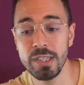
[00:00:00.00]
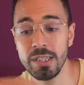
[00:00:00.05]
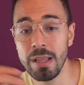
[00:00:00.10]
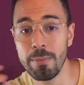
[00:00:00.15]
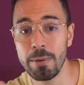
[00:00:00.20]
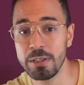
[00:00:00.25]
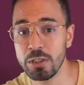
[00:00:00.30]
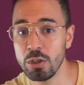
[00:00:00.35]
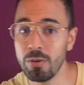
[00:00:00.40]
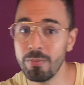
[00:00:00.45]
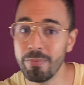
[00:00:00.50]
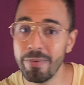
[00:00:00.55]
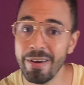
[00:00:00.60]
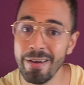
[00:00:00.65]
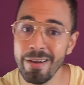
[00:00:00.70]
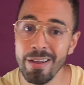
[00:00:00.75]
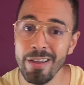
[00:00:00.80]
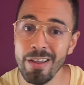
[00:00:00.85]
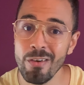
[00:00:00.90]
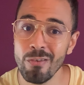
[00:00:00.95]
d'Amazon,
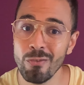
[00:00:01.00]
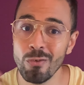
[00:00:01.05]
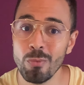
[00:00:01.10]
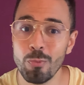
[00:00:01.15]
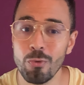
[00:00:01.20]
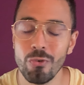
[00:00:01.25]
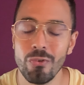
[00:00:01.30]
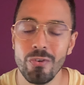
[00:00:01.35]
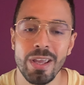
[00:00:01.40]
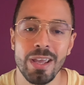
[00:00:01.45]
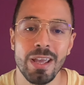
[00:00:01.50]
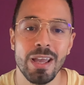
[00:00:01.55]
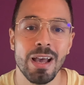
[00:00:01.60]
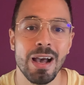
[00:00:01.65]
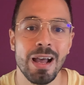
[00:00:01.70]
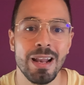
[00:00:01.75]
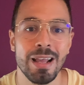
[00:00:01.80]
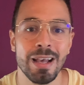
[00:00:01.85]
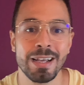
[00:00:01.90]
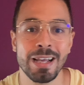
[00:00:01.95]
bah, vous pouvez
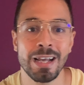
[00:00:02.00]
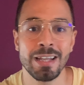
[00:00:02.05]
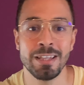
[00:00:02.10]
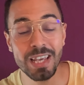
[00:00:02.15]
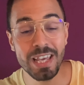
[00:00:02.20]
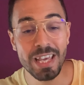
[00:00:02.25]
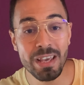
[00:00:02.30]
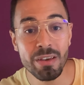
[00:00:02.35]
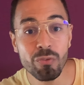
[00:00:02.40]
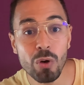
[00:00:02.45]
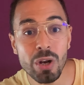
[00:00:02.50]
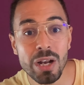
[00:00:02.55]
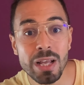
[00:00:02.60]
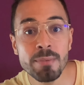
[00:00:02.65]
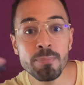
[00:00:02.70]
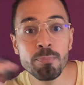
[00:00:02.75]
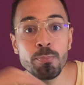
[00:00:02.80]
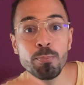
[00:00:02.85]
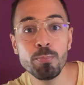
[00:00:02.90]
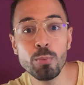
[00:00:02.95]
aller regarder. Et
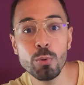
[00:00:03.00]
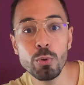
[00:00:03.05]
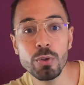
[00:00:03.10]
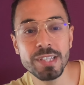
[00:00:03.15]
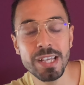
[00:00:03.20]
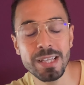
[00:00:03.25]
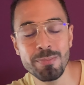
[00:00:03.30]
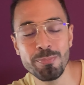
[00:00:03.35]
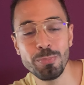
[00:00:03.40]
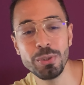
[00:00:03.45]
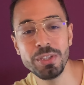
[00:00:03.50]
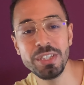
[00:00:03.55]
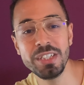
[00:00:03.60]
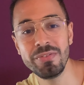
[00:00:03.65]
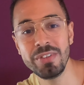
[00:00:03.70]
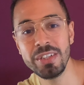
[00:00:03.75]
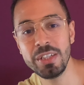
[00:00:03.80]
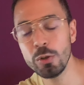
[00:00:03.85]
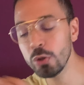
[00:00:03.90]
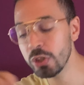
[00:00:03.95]
voilà pour cette
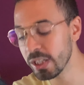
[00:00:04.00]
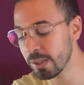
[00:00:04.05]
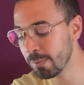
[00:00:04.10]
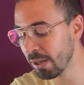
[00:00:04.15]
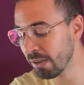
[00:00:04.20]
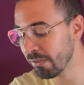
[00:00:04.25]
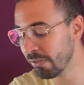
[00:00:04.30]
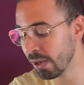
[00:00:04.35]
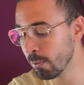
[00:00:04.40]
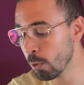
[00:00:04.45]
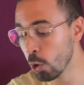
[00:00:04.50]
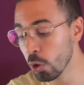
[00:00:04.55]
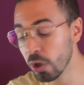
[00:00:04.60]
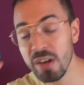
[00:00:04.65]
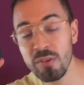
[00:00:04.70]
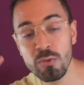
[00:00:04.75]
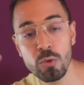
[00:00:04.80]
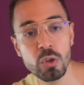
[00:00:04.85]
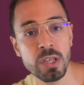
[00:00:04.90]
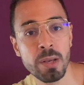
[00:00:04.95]
petite vidéo. J'espère vraiment
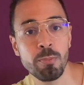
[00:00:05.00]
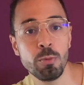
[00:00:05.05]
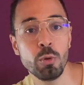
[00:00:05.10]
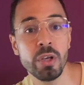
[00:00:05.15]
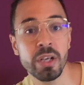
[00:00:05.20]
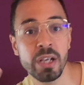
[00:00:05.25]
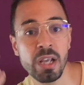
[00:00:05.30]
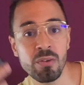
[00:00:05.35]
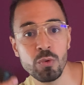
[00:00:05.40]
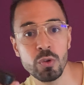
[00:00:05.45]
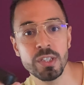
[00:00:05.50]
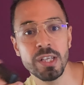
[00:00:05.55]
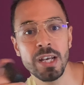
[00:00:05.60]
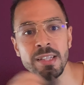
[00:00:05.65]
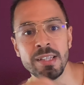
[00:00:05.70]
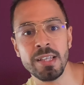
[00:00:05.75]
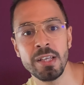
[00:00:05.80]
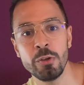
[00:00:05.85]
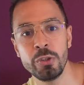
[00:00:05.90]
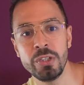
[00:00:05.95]
qu'elle vous a plu et qu'elle vous a
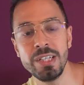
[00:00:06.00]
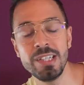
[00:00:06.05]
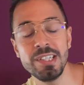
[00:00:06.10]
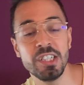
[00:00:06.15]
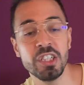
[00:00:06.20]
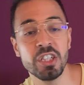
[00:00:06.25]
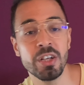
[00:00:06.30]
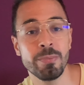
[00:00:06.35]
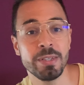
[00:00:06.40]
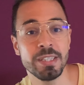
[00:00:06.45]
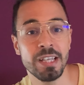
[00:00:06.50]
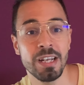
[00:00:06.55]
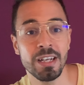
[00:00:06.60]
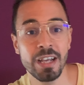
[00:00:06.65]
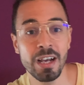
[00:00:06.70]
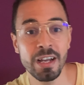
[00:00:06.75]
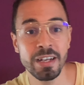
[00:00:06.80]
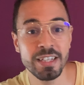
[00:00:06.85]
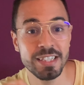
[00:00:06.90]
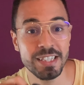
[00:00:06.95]
été utile. Si jamais c'est le
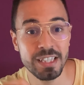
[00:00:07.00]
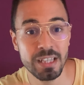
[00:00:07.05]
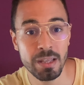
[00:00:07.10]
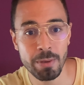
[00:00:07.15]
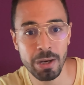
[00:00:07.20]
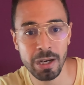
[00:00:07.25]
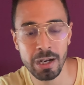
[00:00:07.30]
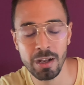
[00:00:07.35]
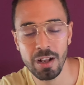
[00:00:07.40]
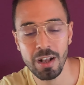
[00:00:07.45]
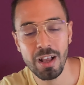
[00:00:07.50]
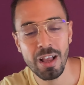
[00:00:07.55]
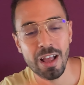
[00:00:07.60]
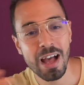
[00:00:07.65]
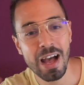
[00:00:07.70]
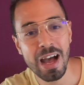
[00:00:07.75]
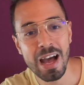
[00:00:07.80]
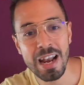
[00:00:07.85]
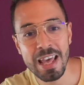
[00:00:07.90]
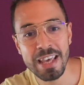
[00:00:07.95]
cas, n'hésitez pas
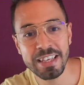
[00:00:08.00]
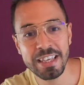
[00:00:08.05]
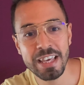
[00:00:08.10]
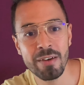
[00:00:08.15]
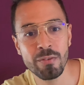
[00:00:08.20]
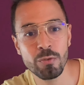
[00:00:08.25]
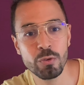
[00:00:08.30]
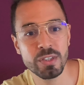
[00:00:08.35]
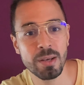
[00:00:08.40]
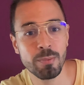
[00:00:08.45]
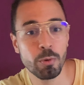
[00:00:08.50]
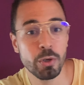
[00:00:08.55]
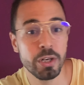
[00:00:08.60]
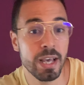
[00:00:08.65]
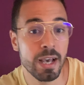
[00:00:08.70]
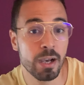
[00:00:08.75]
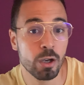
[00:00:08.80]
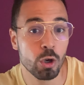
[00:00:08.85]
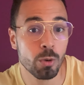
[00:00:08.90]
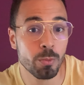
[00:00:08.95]
à liker, à vous
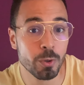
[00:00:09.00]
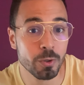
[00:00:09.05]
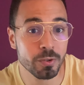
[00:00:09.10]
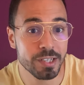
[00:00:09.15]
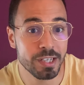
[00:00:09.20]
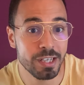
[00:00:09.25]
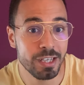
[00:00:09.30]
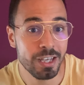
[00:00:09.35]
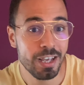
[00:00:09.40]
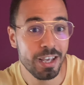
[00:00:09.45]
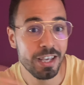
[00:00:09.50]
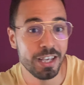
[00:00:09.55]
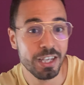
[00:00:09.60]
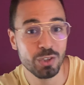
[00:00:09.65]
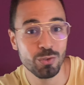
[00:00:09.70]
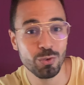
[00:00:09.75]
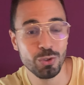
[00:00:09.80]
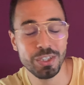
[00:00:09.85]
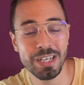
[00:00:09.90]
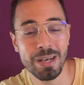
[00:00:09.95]
abonner, à commenter.
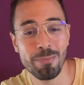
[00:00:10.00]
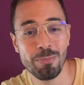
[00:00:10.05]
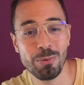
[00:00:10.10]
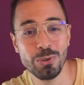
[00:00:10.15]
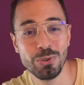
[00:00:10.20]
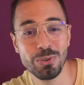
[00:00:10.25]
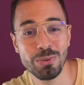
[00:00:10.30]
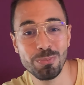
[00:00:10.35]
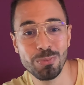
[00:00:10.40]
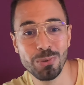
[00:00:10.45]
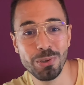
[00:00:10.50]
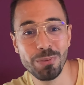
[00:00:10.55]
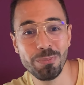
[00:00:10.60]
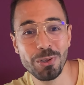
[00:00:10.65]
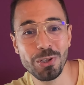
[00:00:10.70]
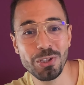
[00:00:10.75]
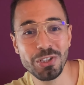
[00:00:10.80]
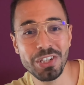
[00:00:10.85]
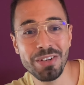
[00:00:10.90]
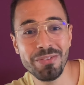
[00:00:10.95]
Et je vous dis à plus pour une
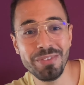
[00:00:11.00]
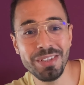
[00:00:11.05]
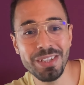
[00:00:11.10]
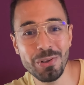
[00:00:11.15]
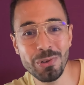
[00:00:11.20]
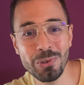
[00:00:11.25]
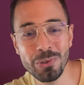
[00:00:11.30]
prochaine vidéo.